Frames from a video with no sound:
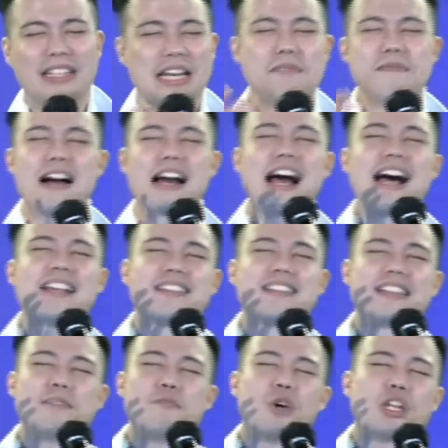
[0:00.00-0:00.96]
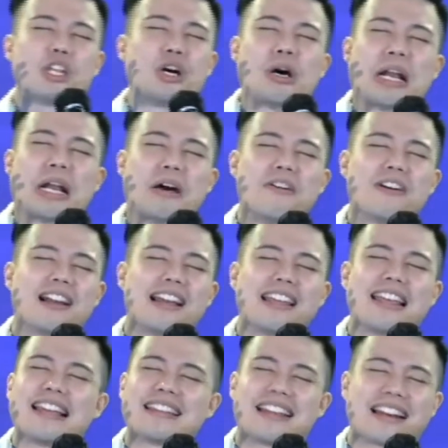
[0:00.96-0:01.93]
Terima kasih buat
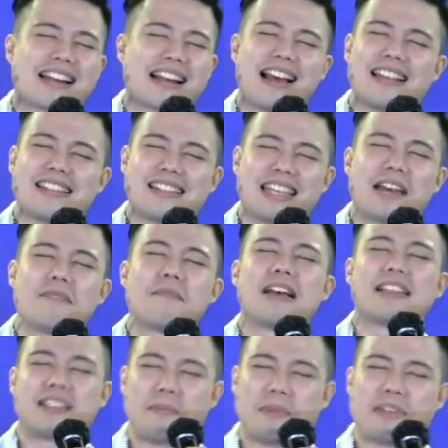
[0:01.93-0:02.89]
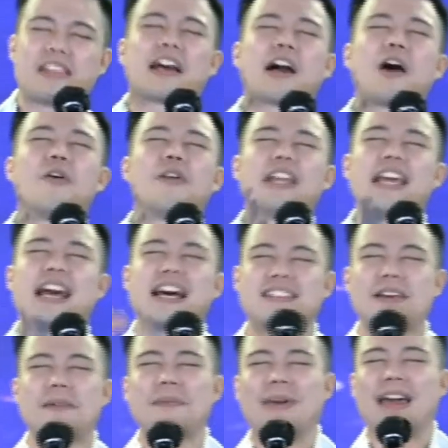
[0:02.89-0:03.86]
orang-orang yang terkasih yang masih bisa kau
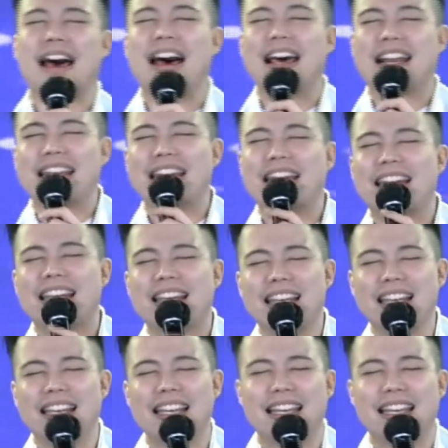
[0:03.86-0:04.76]
lihat sampai hari ini.